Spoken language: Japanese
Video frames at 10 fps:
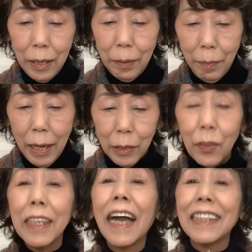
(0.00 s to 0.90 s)
まあ
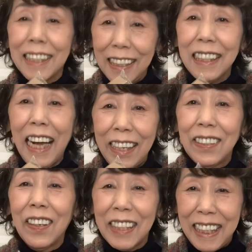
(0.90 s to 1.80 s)
とりあえず開
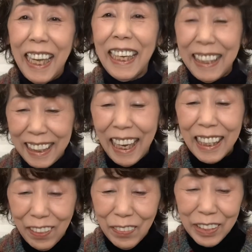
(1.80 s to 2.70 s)
封していきた
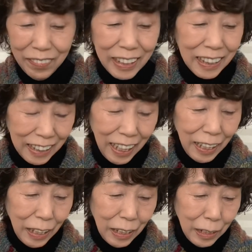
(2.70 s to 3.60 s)
いと思いますね。
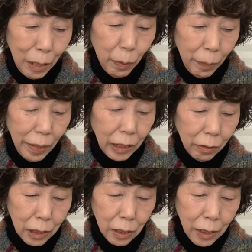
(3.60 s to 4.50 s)
でもまあ
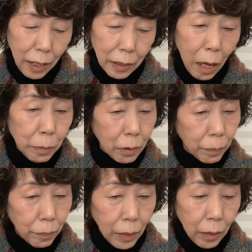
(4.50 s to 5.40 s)
私が多分
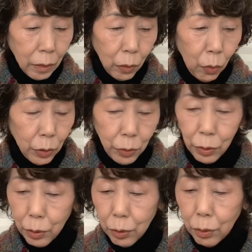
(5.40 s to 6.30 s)
購入
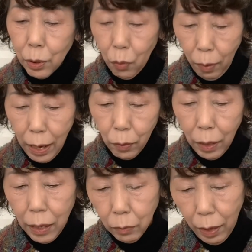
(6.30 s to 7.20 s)
するのは
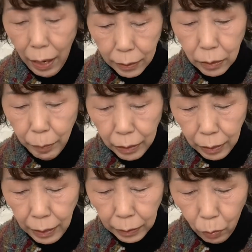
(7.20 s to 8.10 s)
あの初め
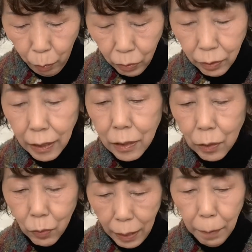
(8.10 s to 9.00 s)
てだと思うんで
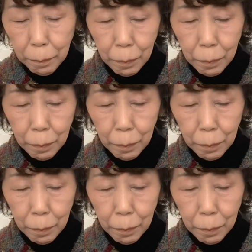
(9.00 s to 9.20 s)
すよね。